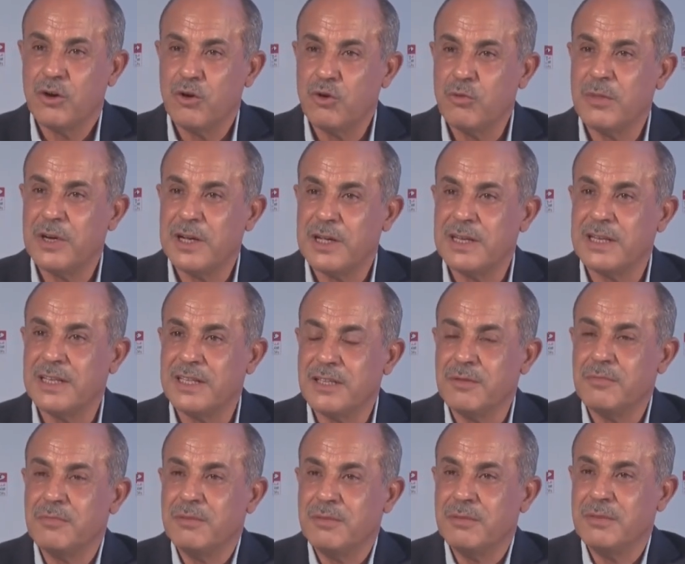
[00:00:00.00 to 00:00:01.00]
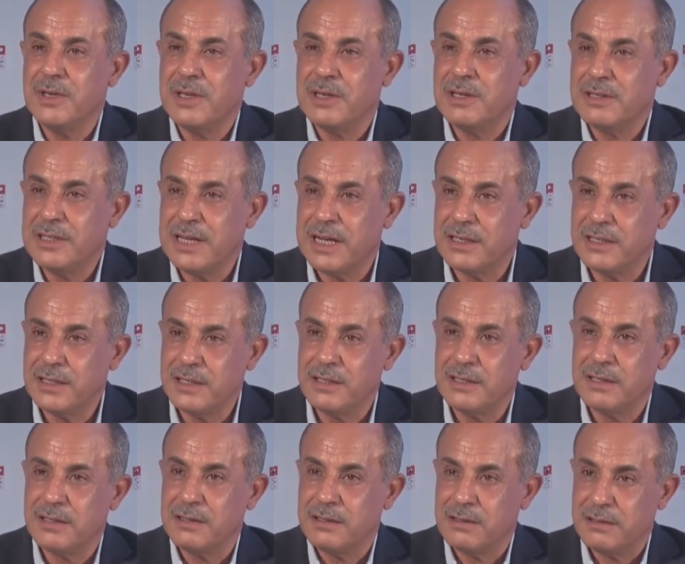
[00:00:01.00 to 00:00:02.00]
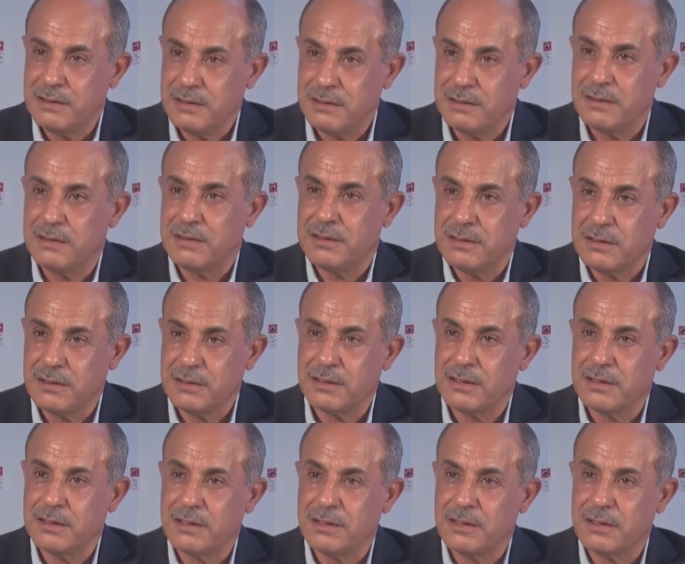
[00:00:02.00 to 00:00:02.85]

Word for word: هما اللي يتم يعني آه،